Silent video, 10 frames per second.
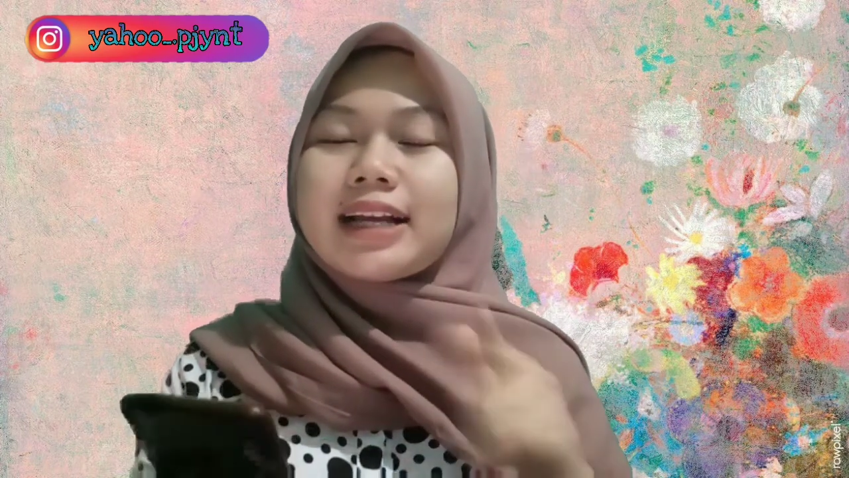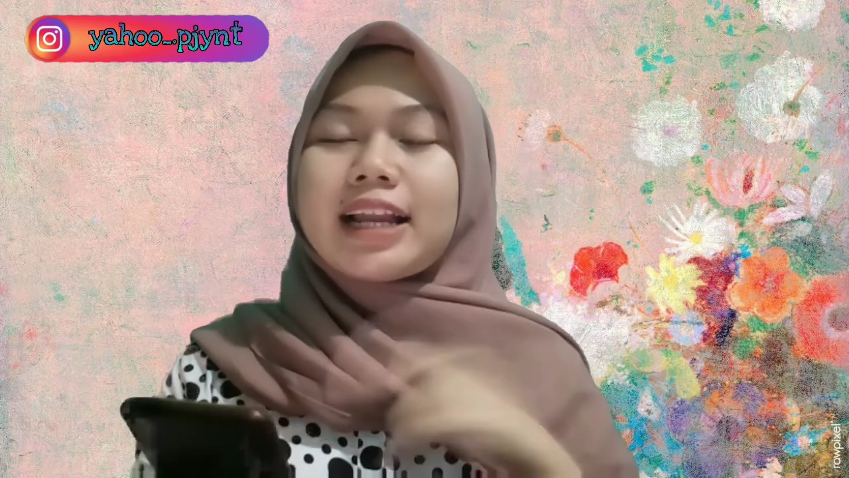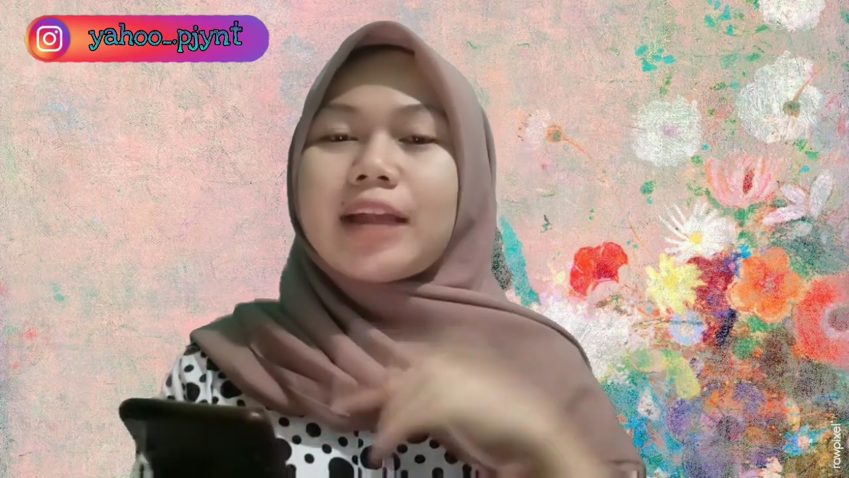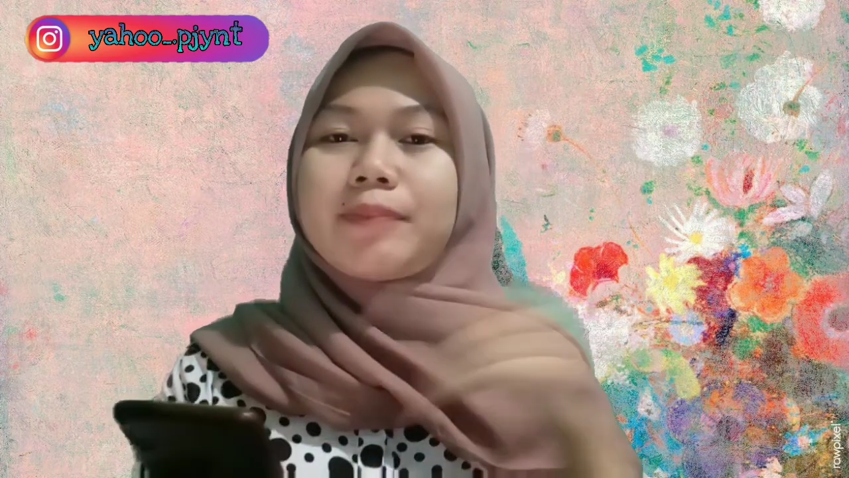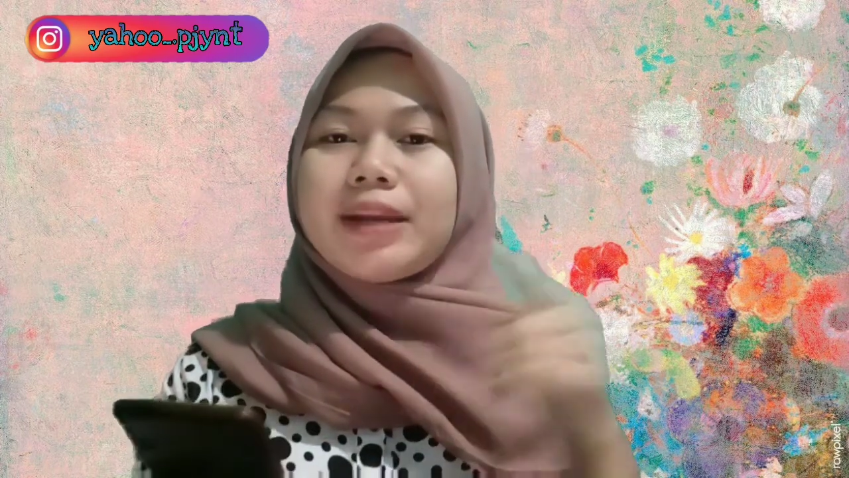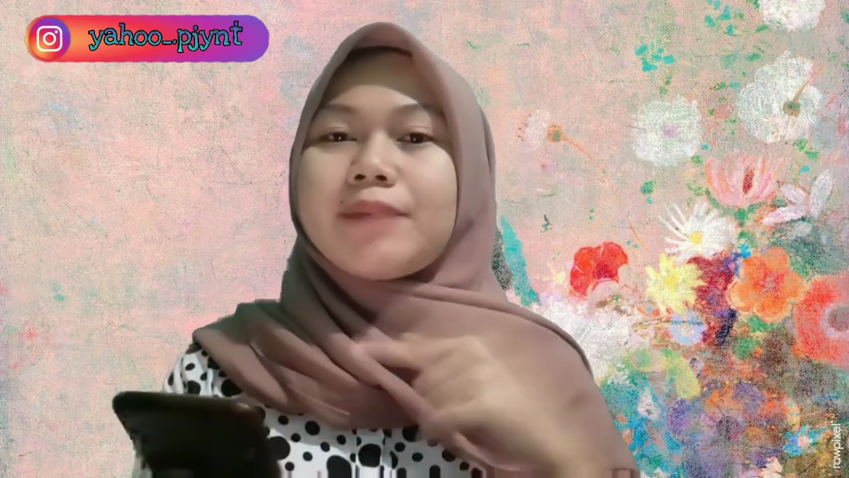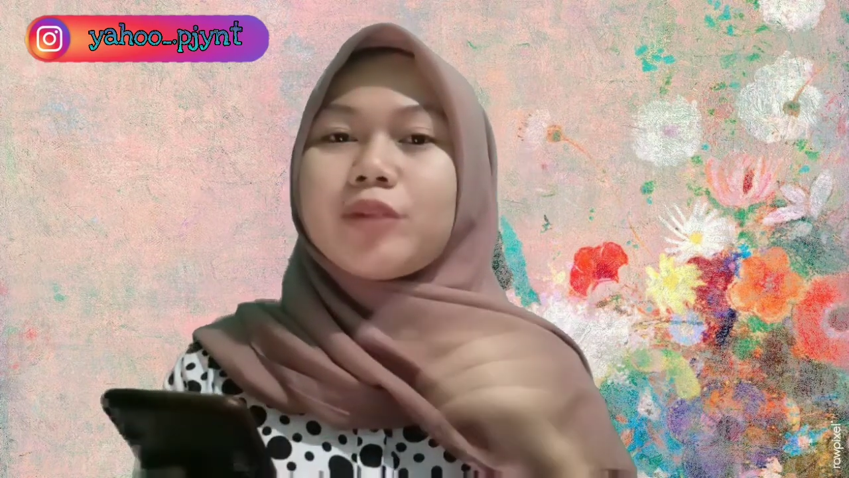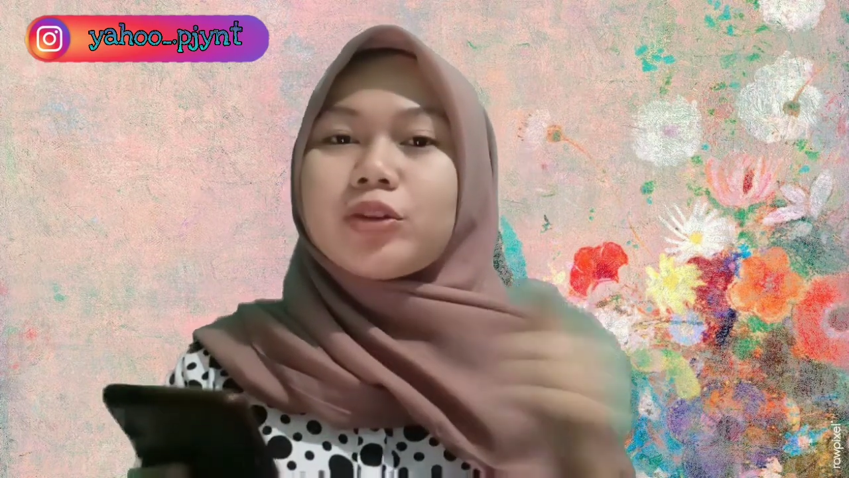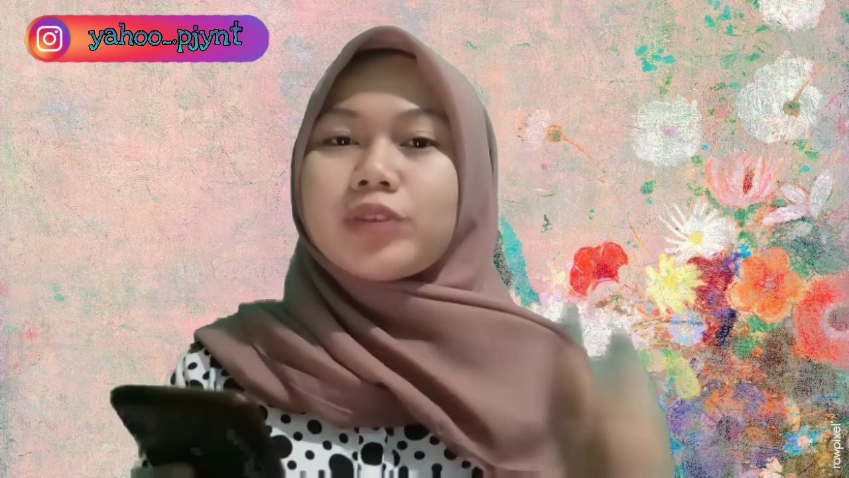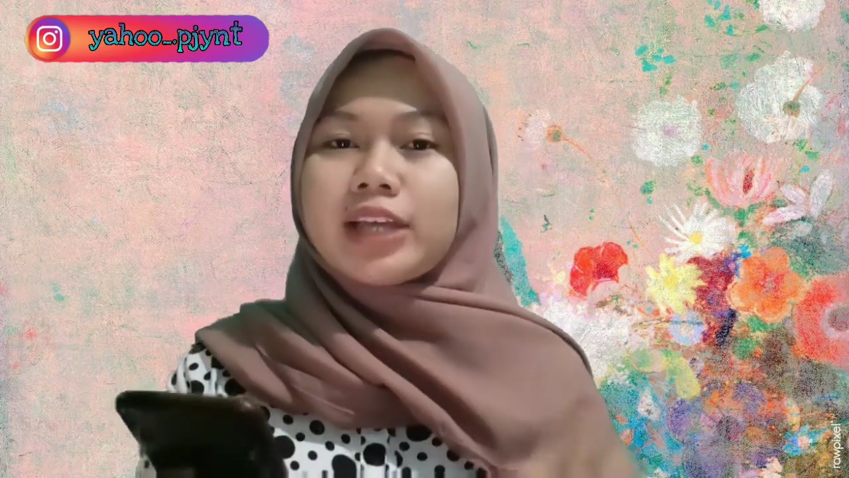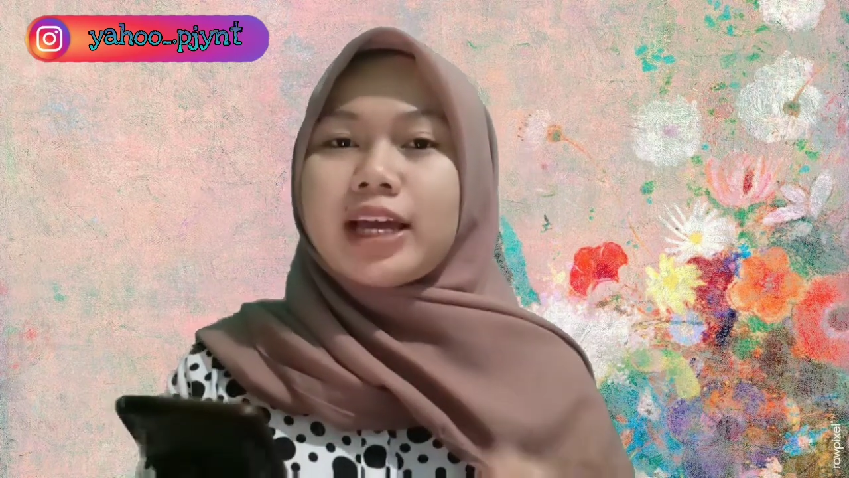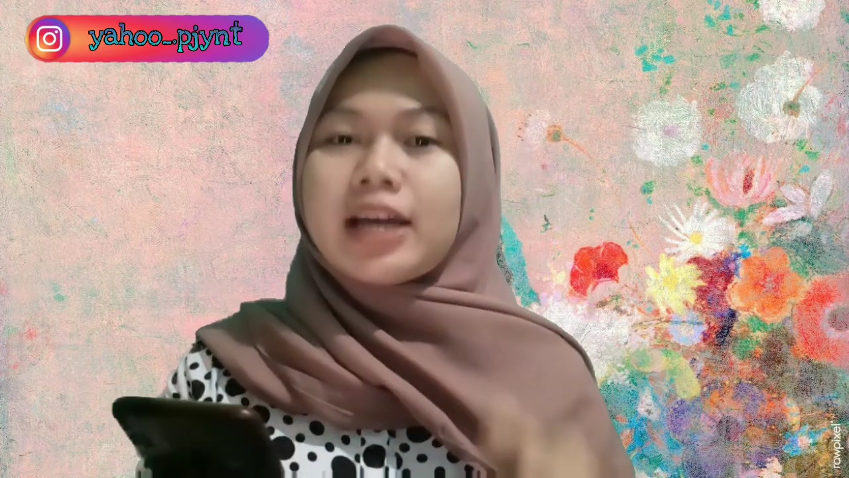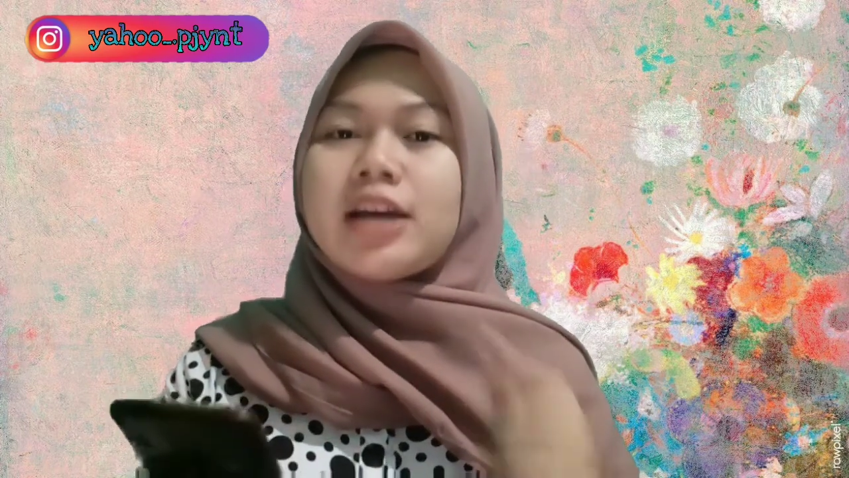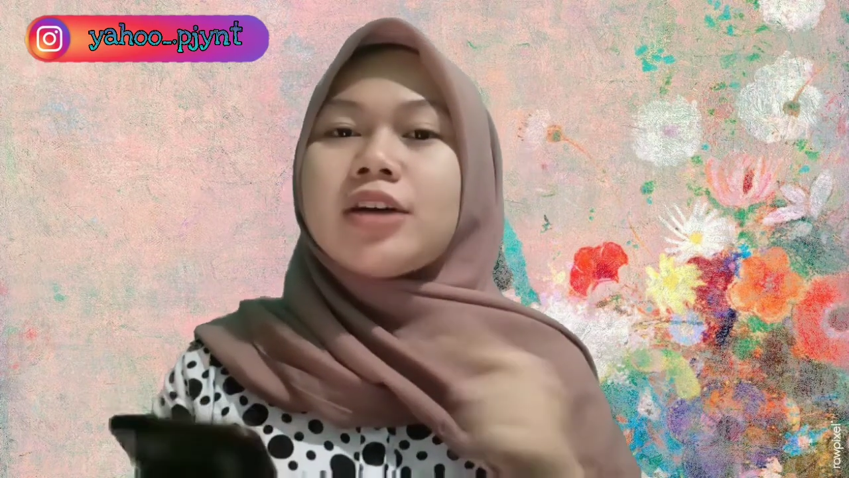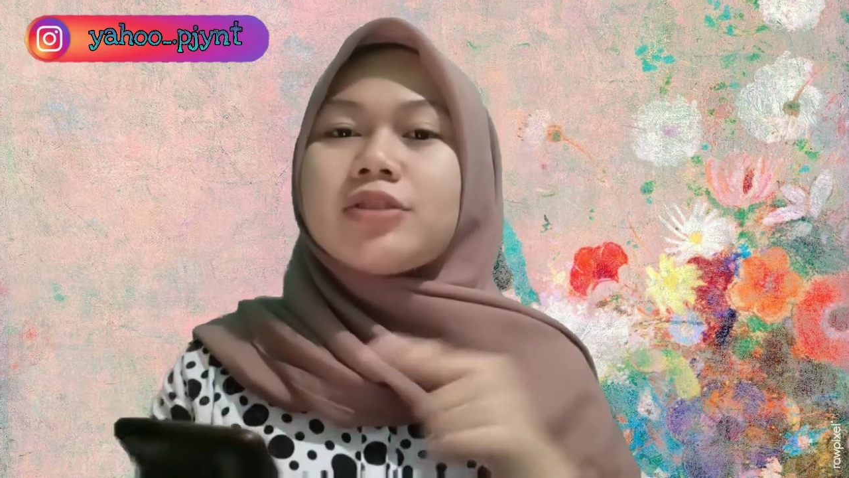kalian pilih fotonya
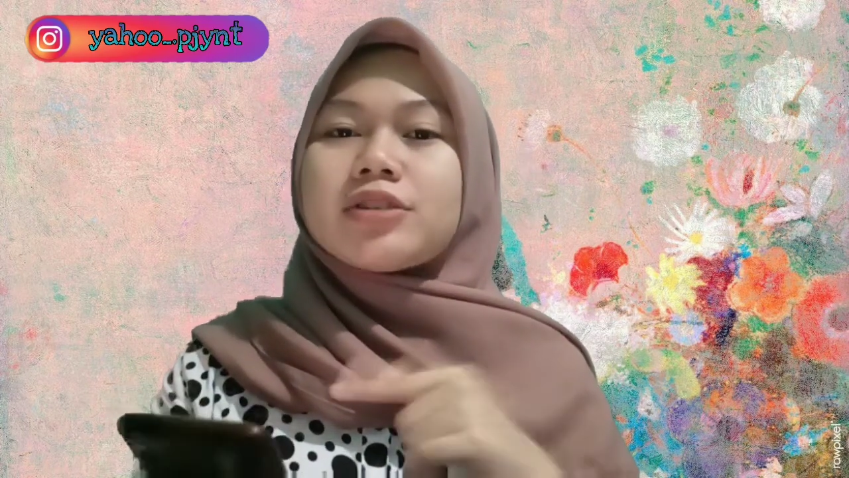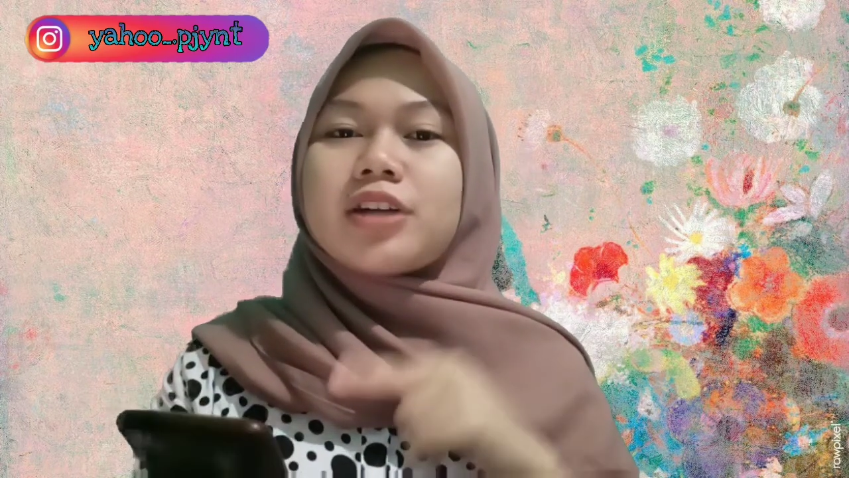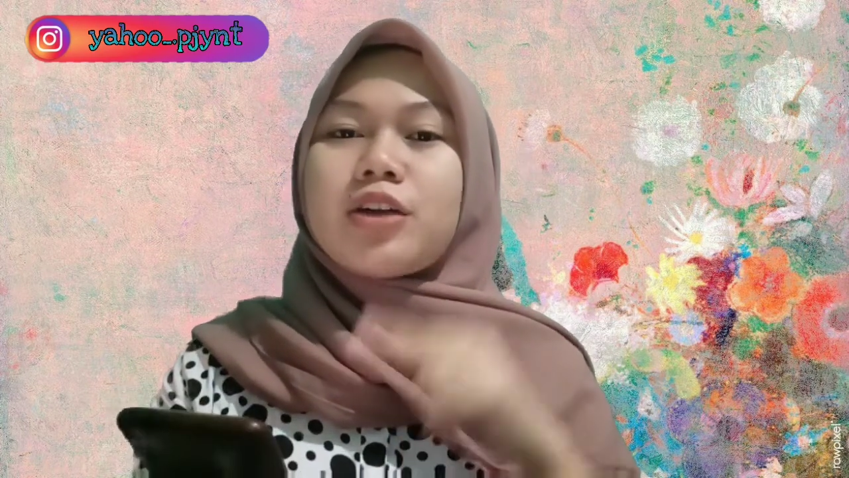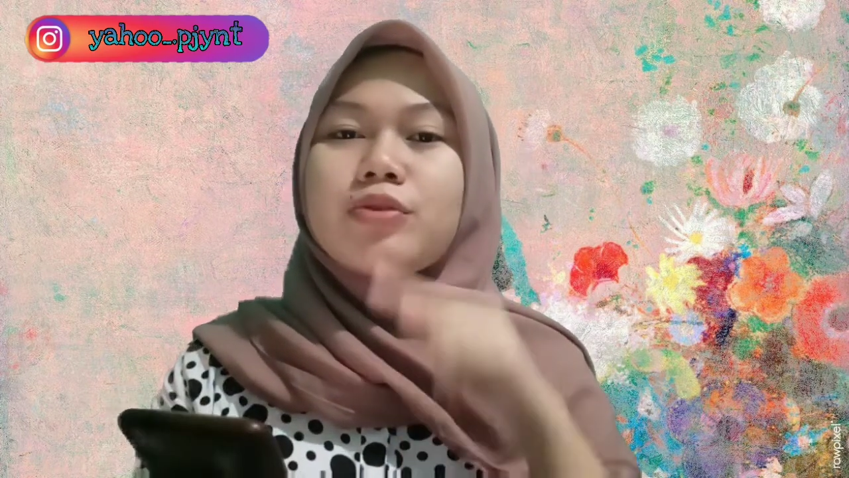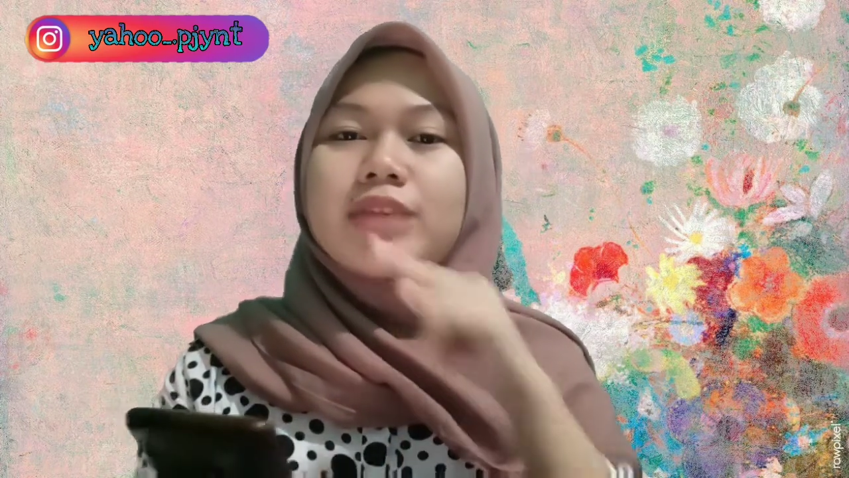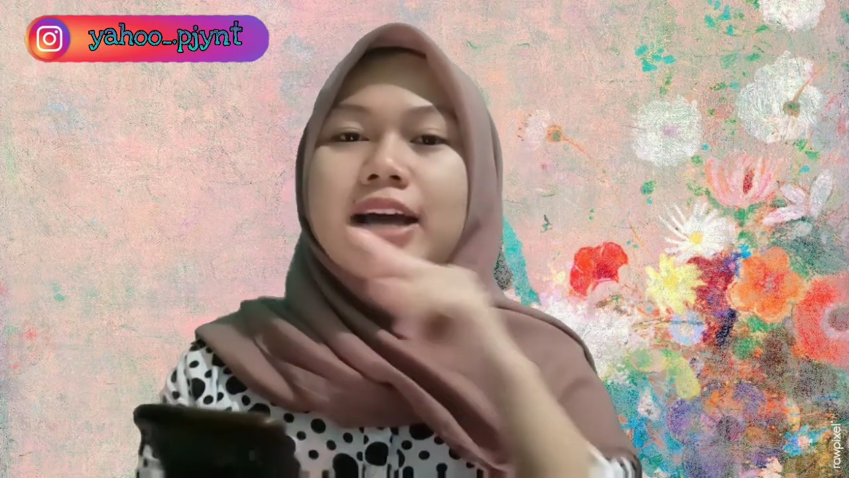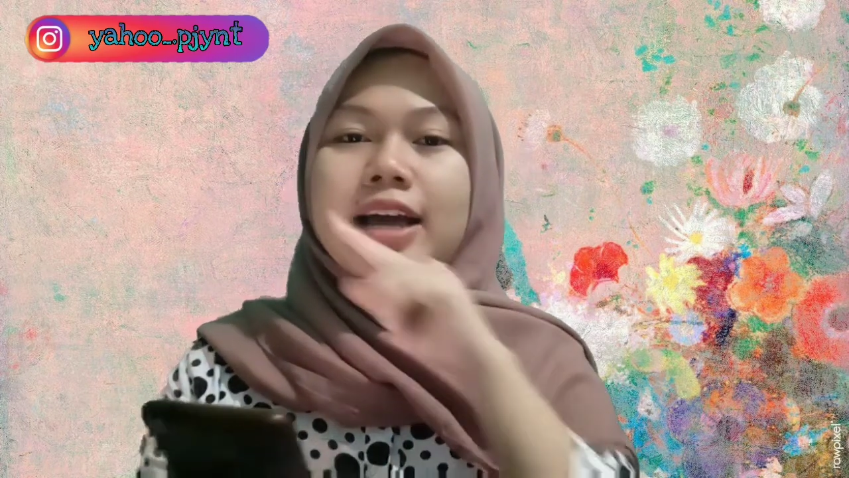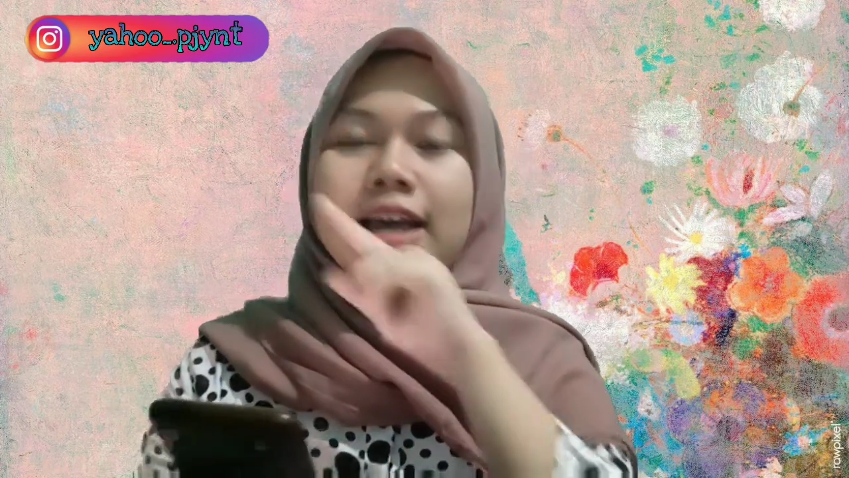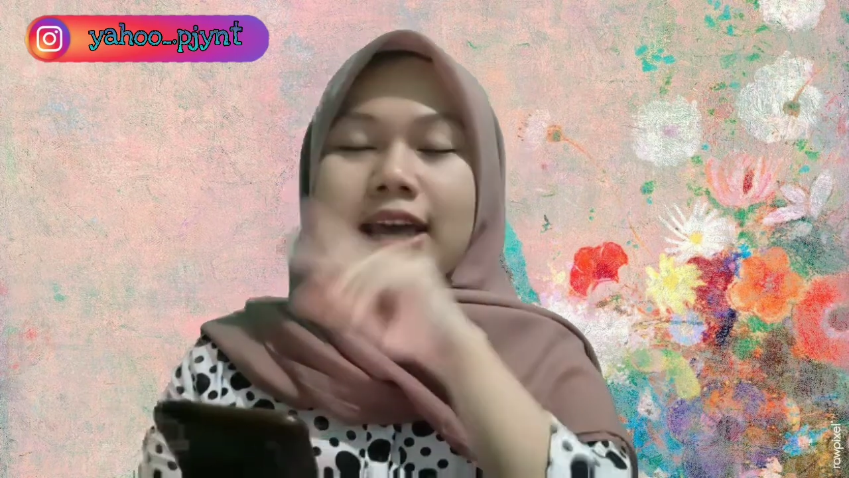terus kalau udah